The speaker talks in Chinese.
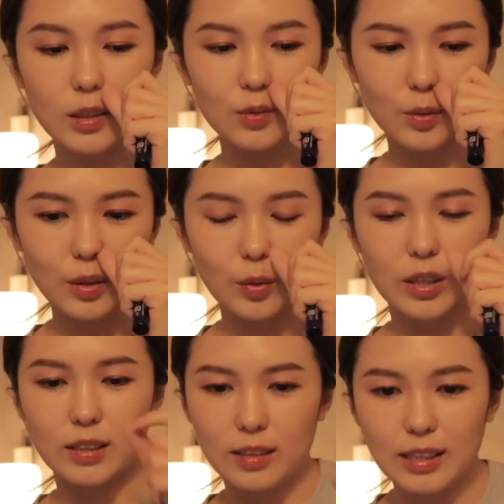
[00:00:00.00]
所以我
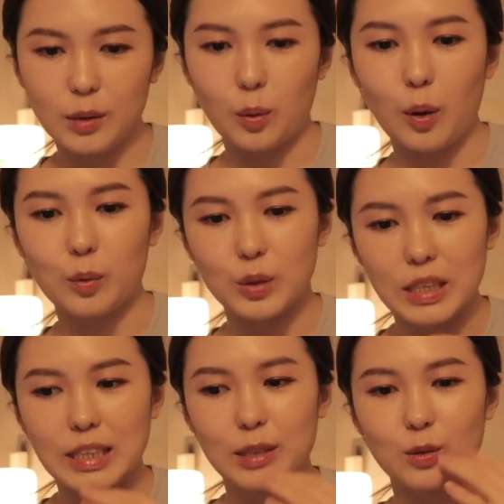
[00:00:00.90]
可以的话，我
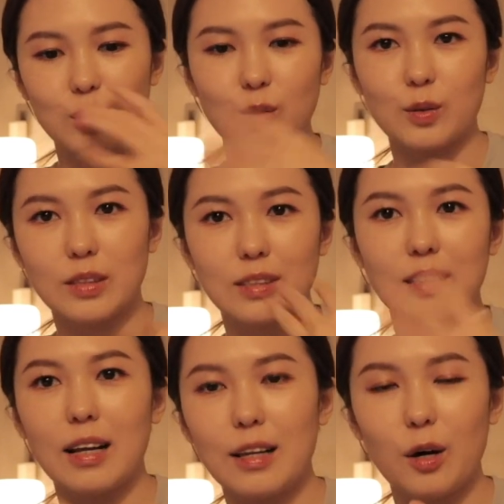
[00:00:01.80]
尽量就是用自
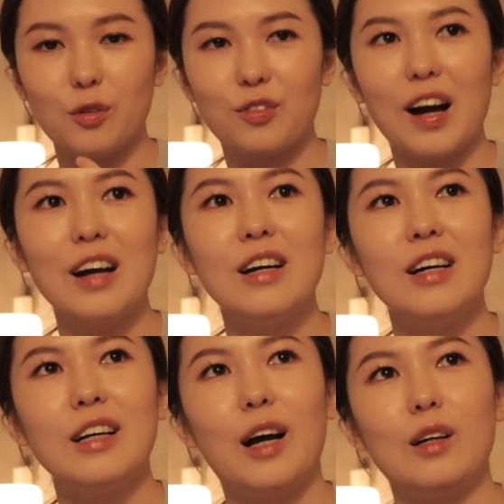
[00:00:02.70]
然疗法。
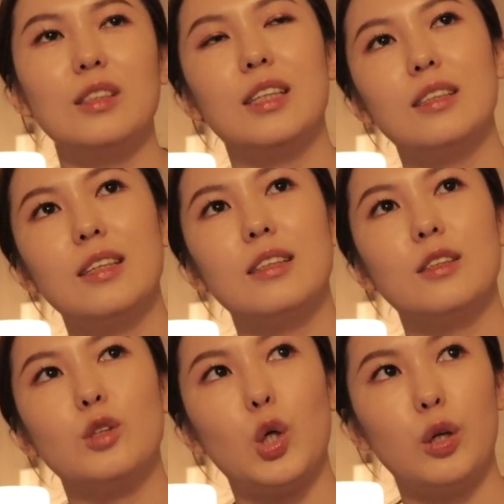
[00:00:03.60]
然后前阵
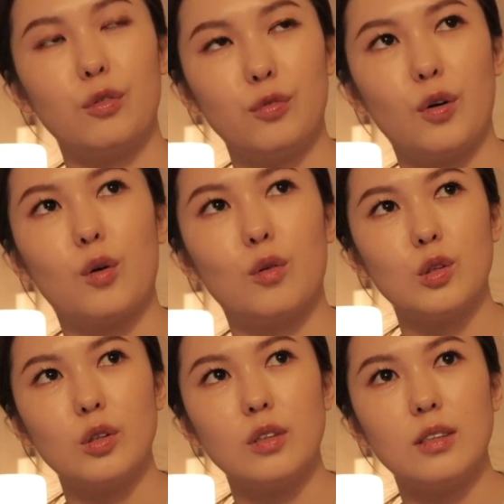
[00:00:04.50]
子就很疯，
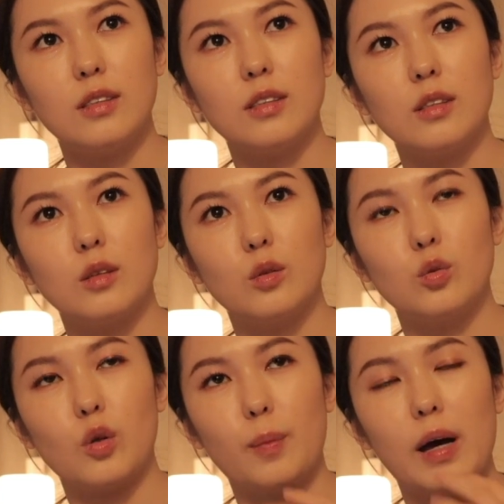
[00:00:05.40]
就是
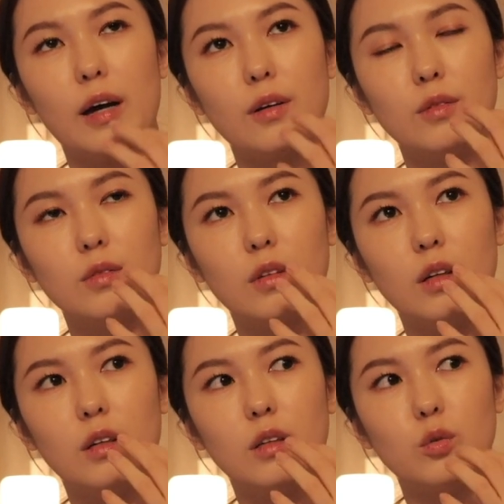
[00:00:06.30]
嘴
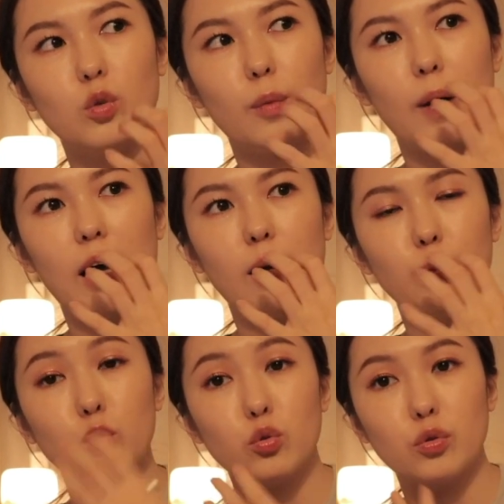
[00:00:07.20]
巴
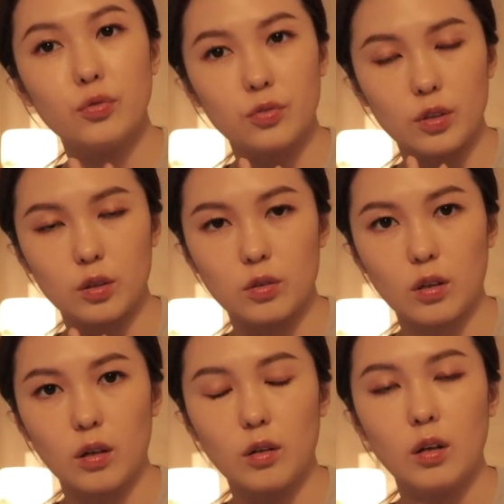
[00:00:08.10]
不舒服的时
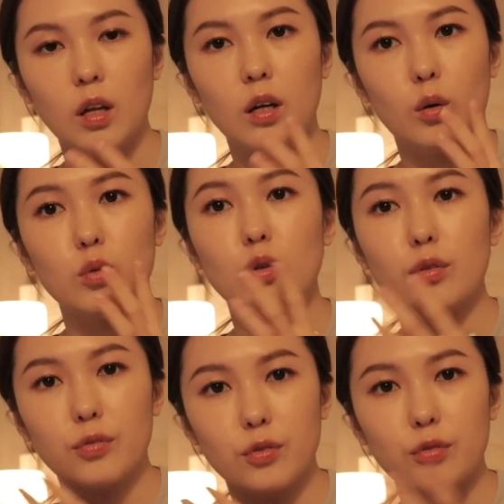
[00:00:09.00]
候，我就
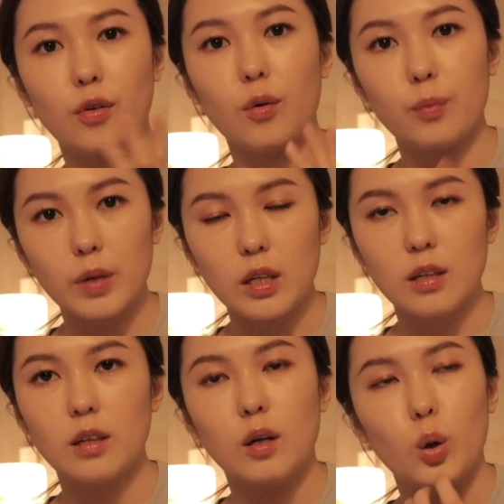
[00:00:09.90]
敷蜂蜜，
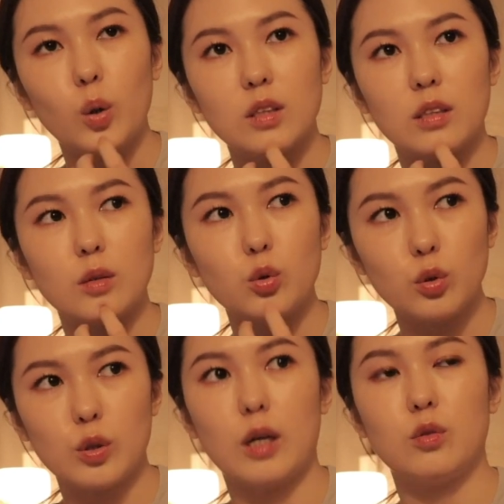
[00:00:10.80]
或者是
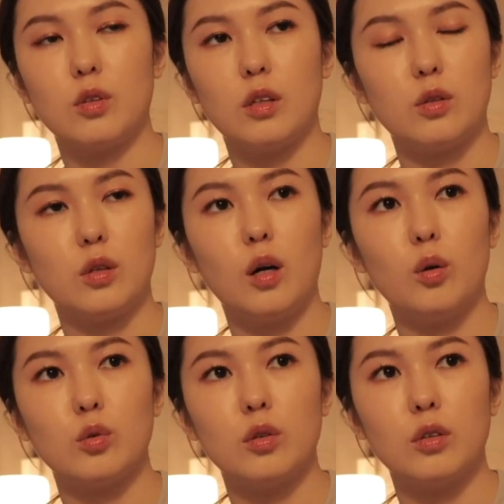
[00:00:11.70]
去角质的时候，
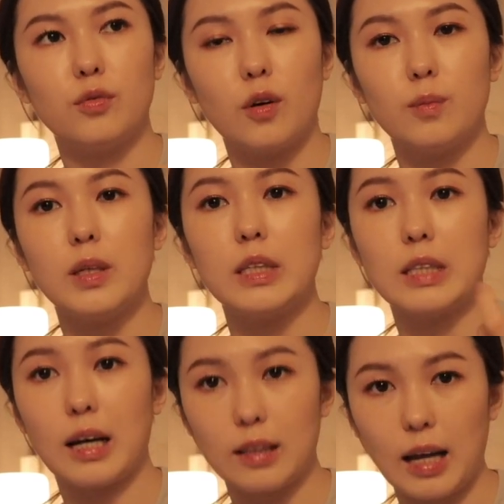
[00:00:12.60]
我就是蜂蜜
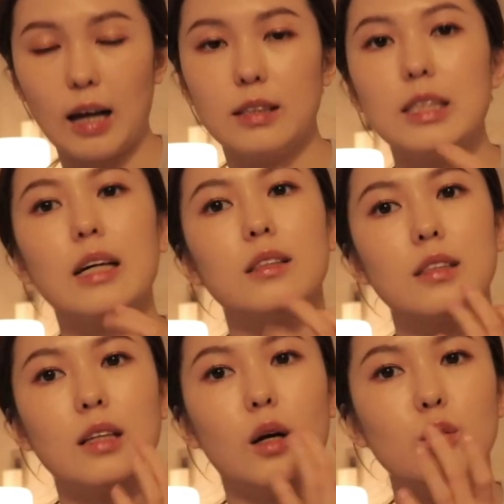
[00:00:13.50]
加糖这样
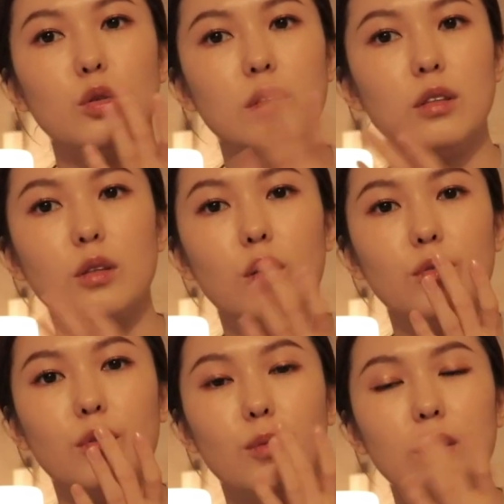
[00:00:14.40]
子，然后就是用
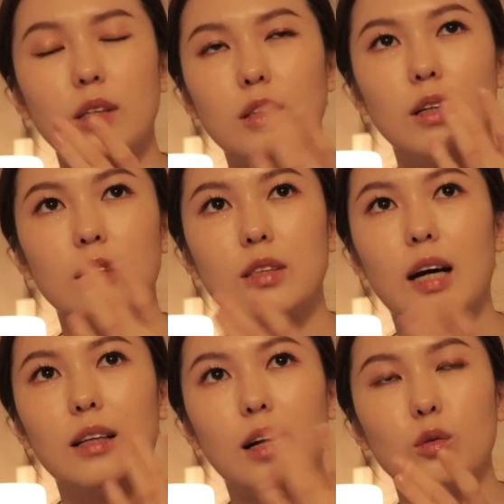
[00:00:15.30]
蜂蜜
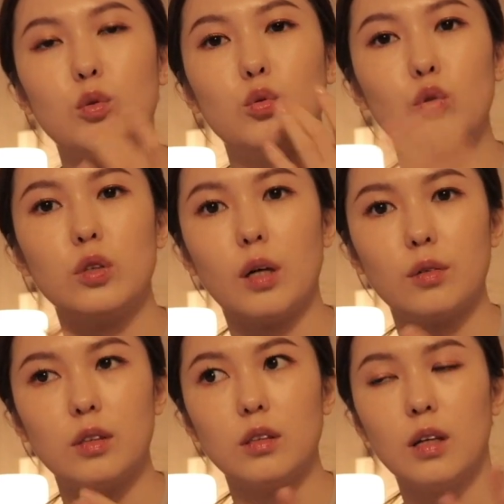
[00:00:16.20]
加糖去角
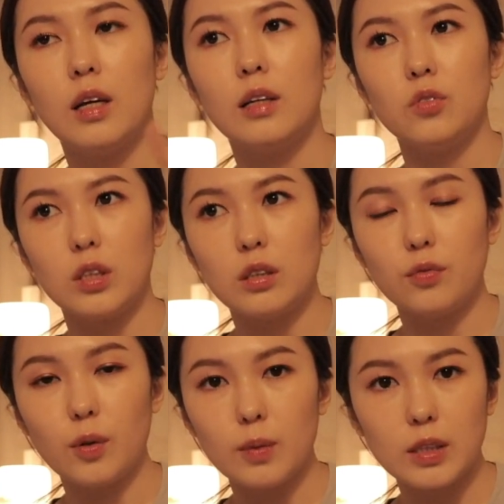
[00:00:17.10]
质。其实
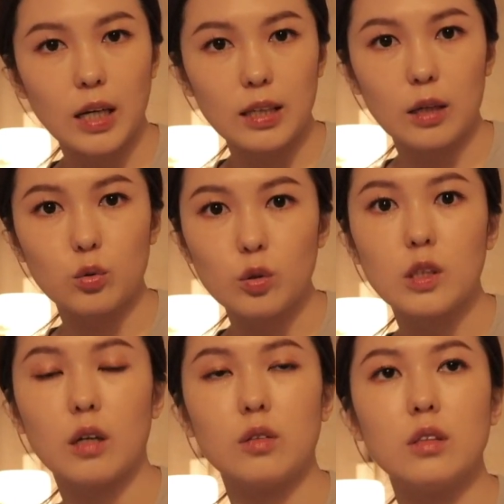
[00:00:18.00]
蜂蜜加糖去
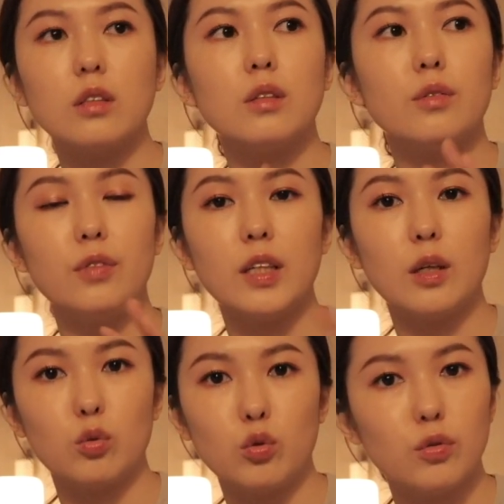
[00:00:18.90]
角质非
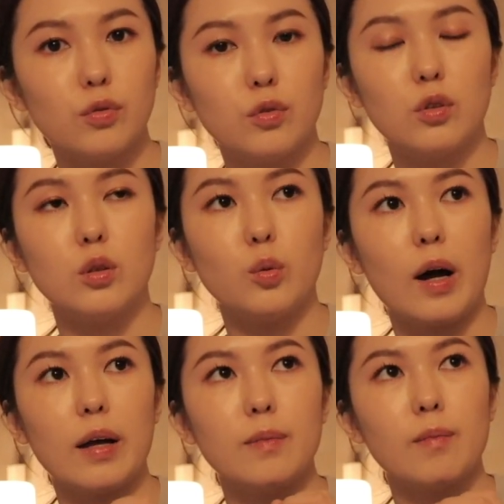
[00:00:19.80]
常舒服之
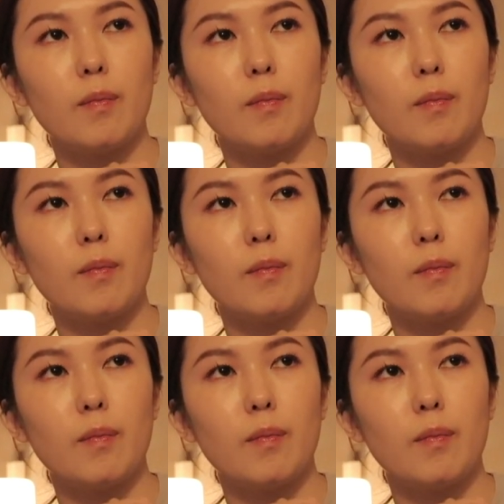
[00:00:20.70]
外，